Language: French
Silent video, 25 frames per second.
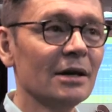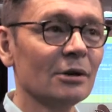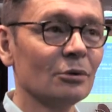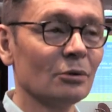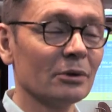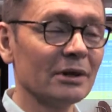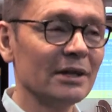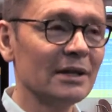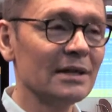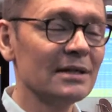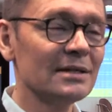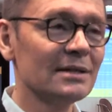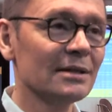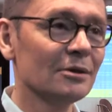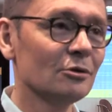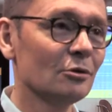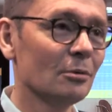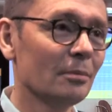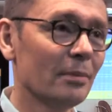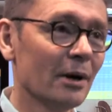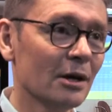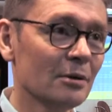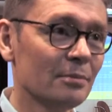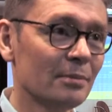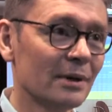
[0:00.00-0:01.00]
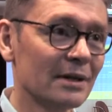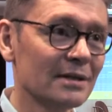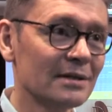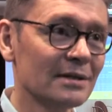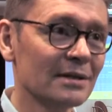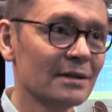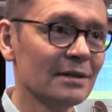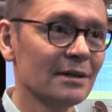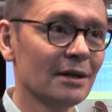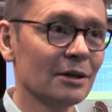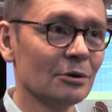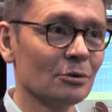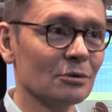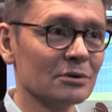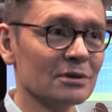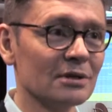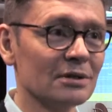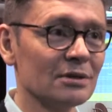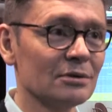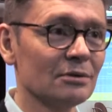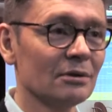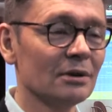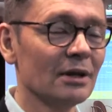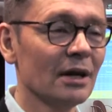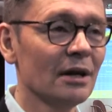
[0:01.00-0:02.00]
Donc il essaie de bypasser les
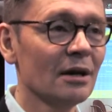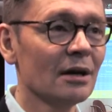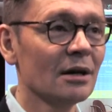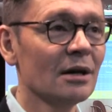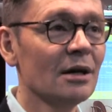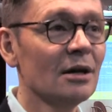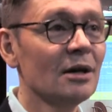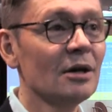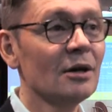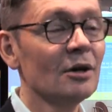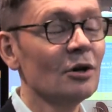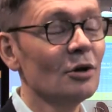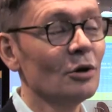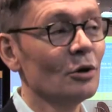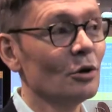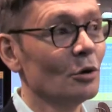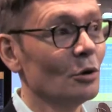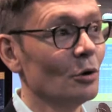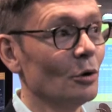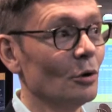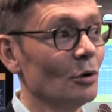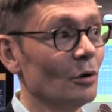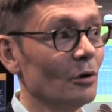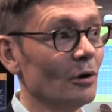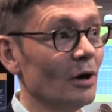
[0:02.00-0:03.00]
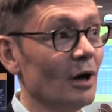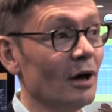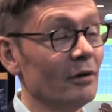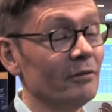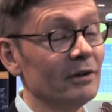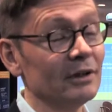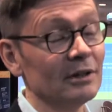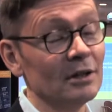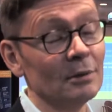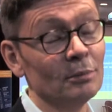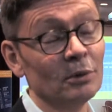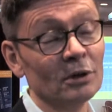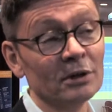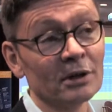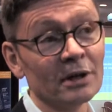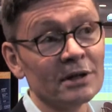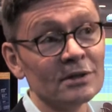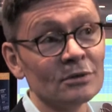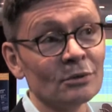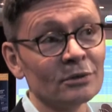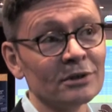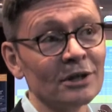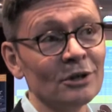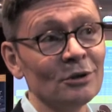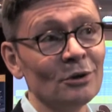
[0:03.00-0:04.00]
concessionnaires, euh, avec des bonnes
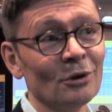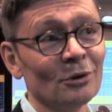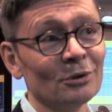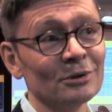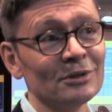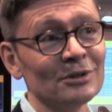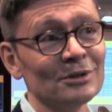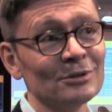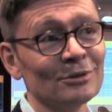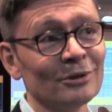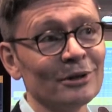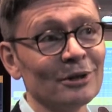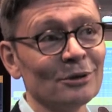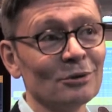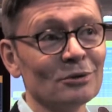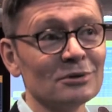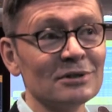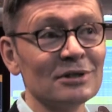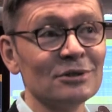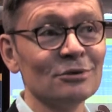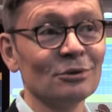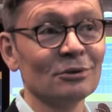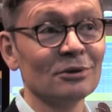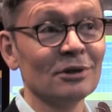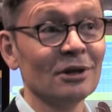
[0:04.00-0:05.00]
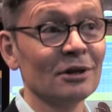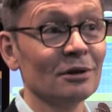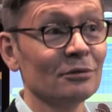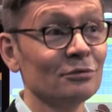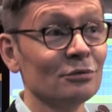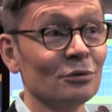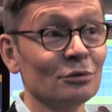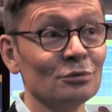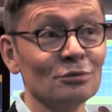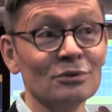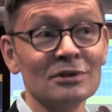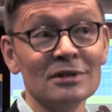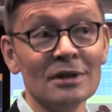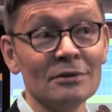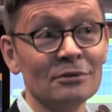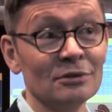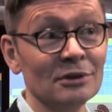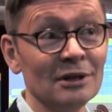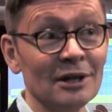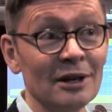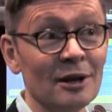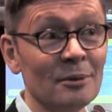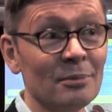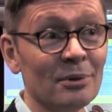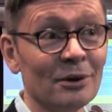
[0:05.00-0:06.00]
raisons d'ailleurs, en disant les concessionnaires vont nous
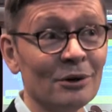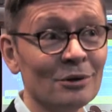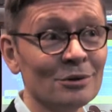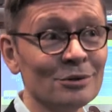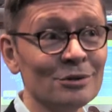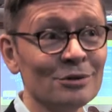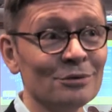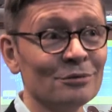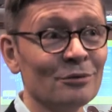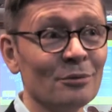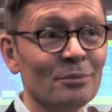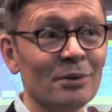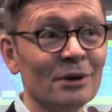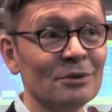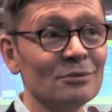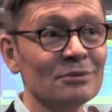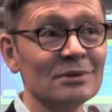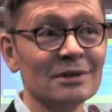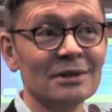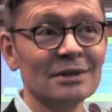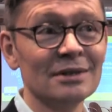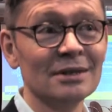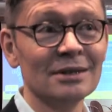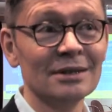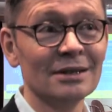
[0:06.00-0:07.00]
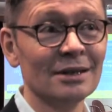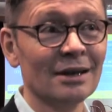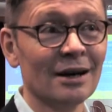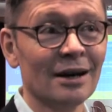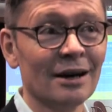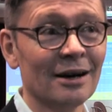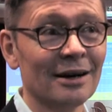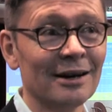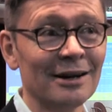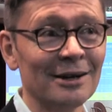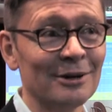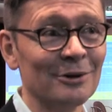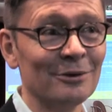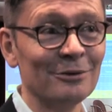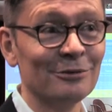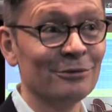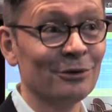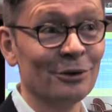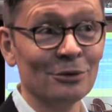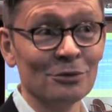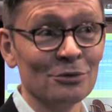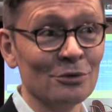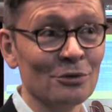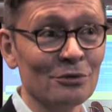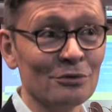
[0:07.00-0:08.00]
savonner la planche, vont pas nous aider à euh,
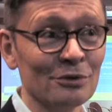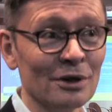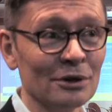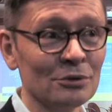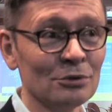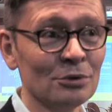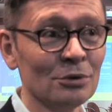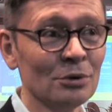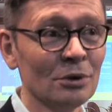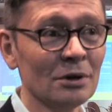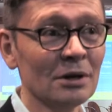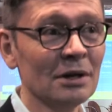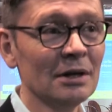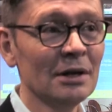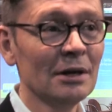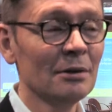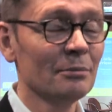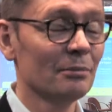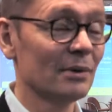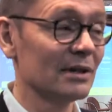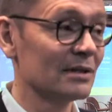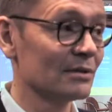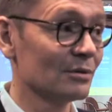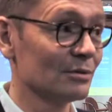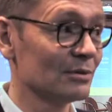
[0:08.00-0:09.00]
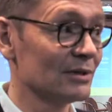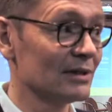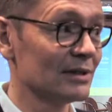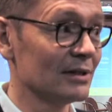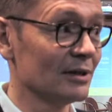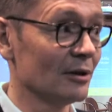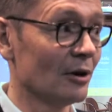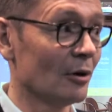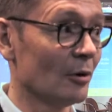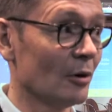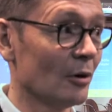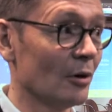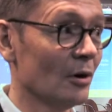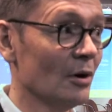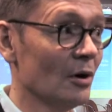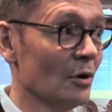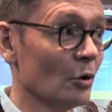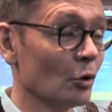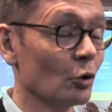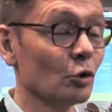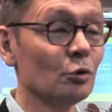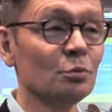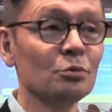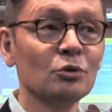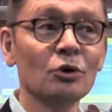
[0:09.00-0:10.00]
vendre nos voitures, parce que c'est en
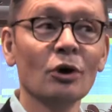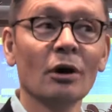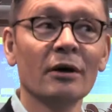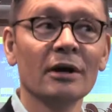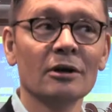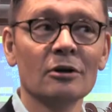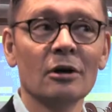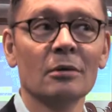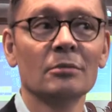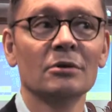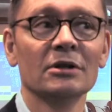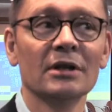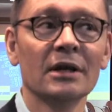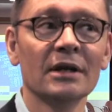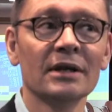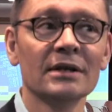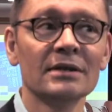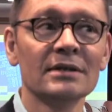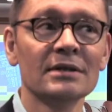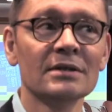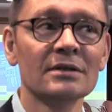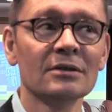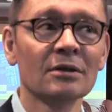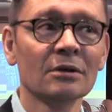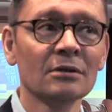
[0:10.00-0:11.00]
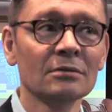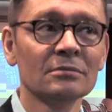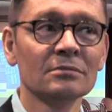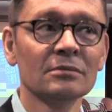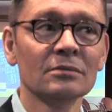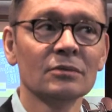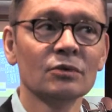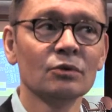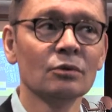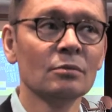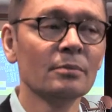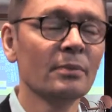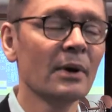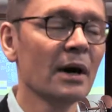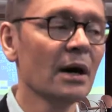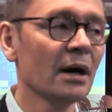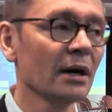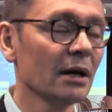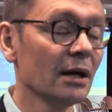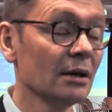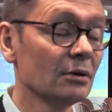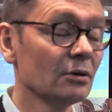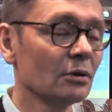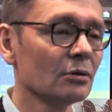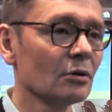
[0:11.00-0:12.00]
rupture avec leur modèle existant, d'une part,
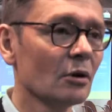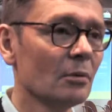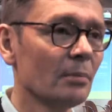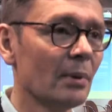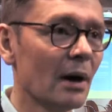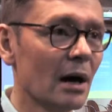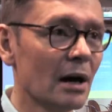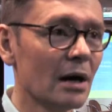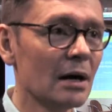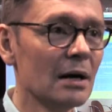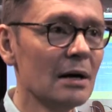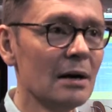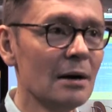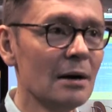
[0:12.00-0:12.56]
et d'autre part,